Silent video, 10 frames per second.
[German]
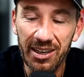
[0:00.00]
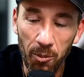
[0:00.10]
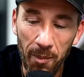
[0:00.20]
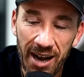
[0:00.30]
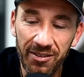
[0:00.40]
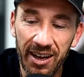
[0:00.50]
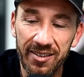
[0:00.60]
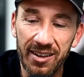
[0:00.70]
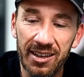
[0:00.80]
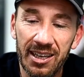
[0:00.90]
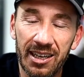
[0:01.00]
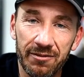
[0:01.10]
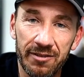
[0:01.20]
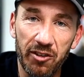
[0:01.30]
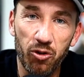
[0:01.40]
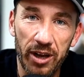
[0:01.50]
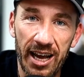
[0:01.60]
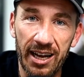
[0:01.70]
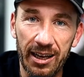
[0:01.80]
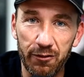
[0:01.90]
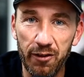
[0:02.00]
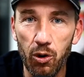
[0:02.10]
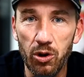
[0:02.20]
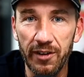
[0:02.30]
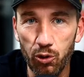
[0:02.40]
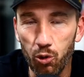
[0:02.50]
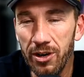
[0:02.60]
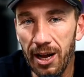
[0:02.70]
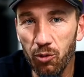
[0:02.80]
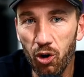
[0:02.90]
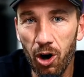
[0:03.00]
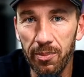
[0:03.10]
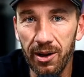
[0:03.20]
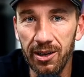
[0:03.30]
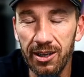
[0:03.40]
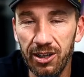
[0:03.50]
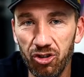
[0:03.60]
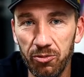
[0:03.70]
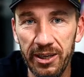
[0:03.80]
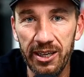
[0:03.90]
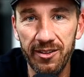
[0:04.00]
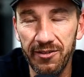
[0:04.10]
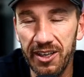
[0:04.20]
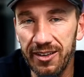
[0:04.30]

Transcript: Normalerweise wirst du eher gefault, wenn du unterm Korb äh, spielst.